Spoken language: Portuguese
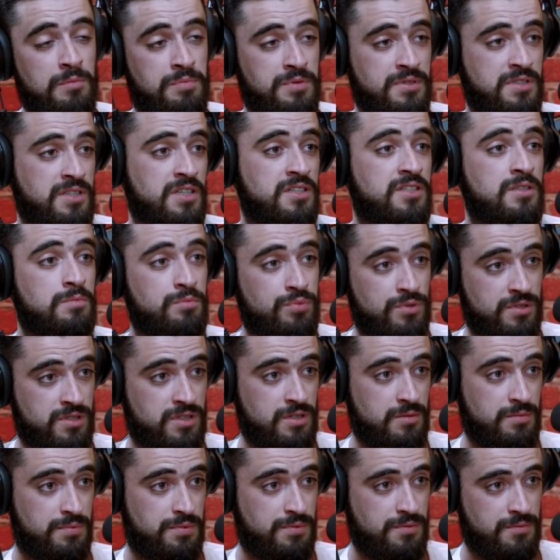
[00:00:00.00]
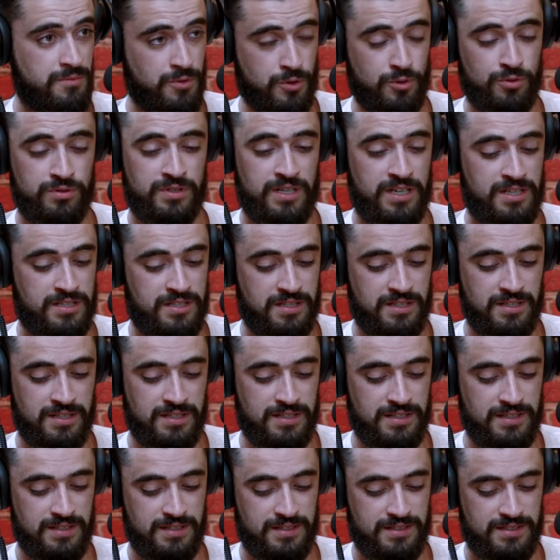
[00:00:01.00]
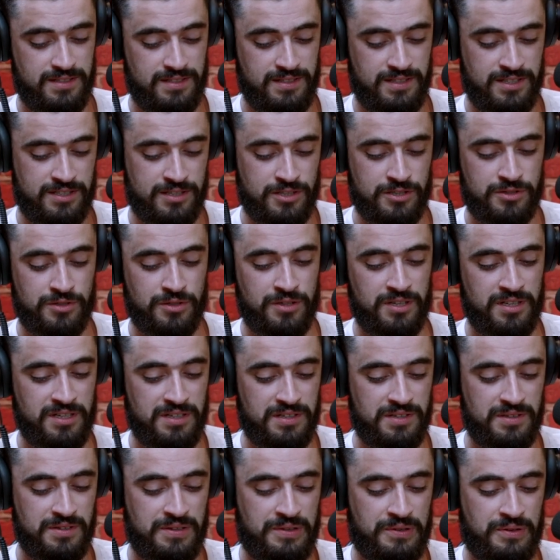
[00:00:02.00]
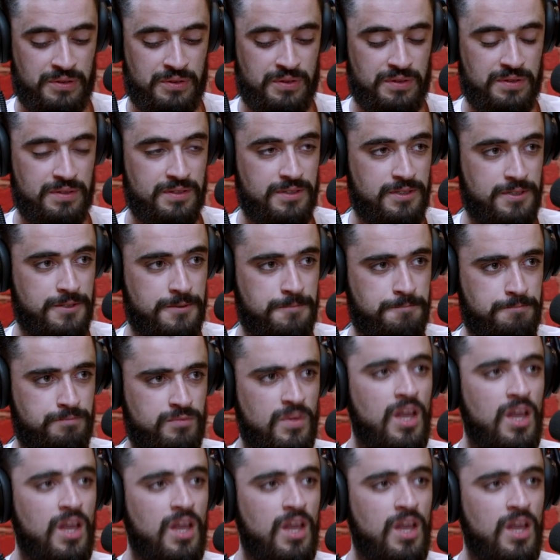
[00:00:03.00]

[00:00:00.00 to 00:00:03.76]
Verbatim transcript: presença, por exemplo, vou contar esta, esta história. Tu fazes presença já?